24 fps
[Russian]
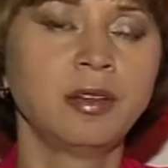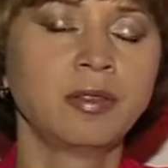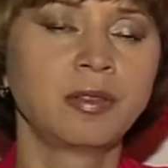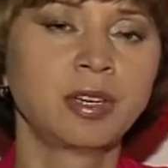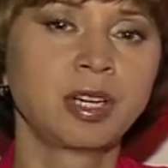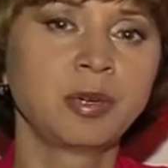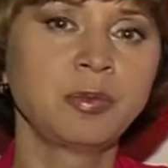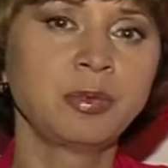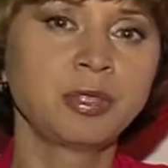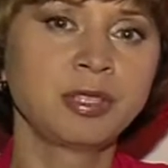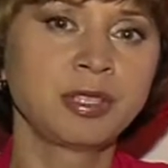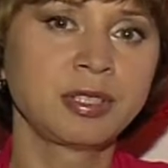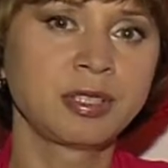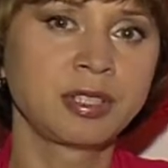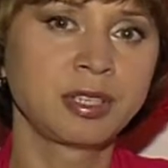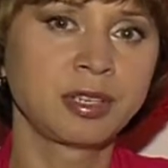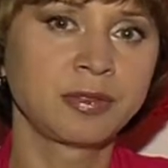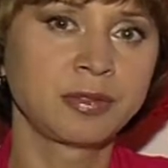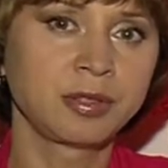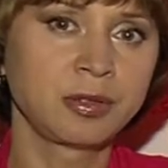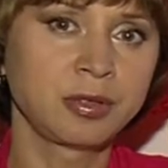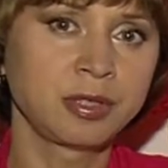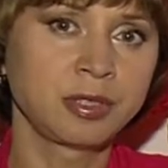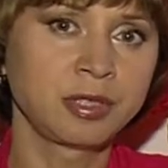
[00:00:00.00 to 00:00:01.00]
В работе
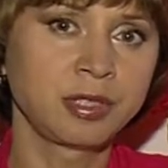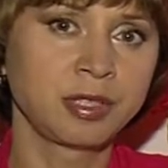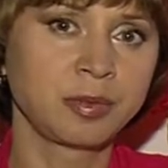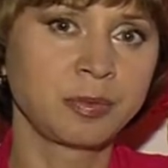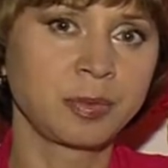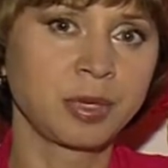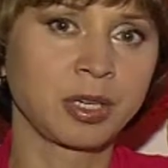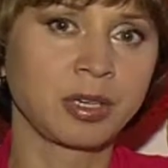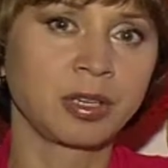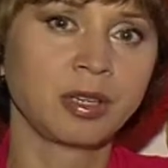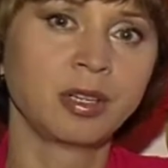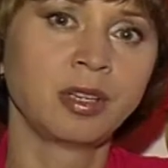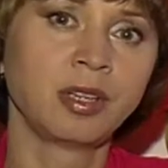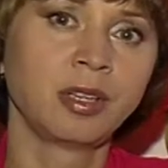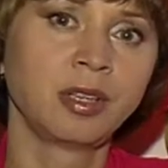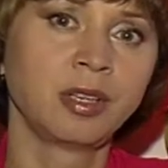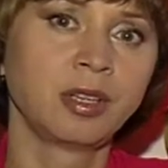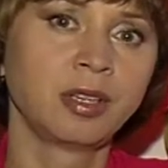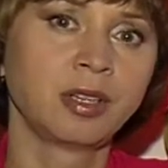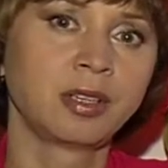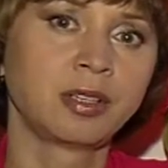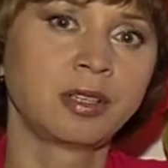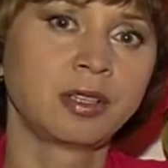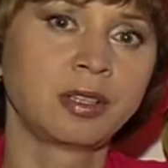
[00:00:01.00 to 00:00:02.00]
со взрослыми
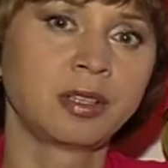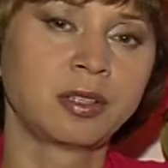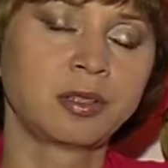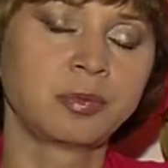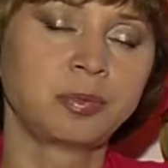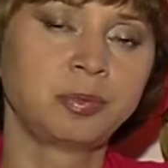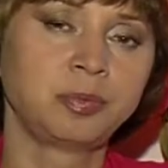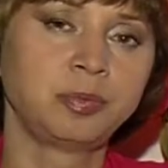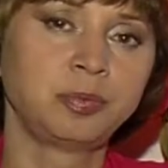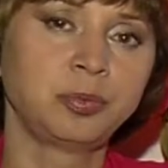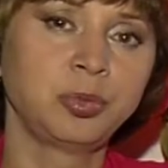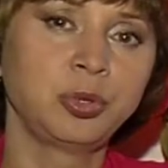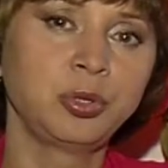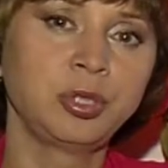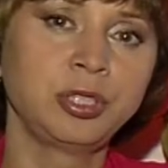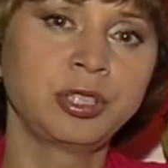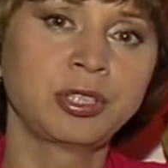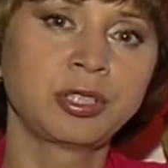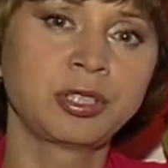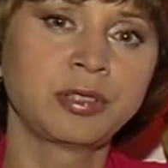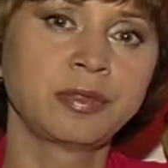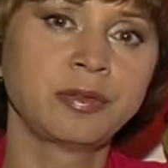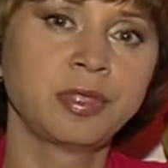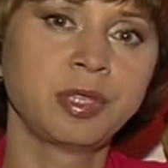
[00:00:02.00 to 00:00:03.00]
э,
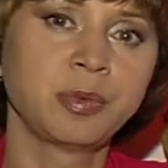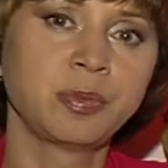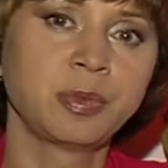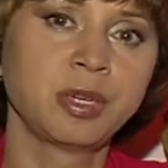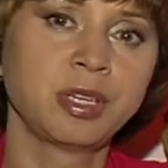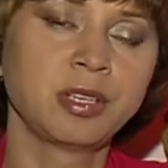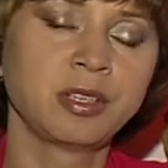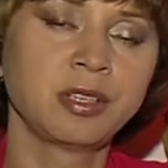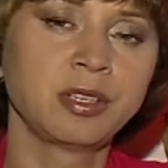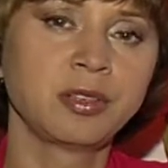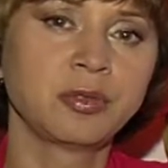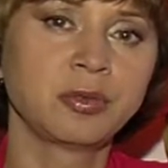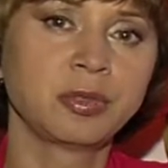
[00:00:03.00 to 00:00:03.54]
больше внимания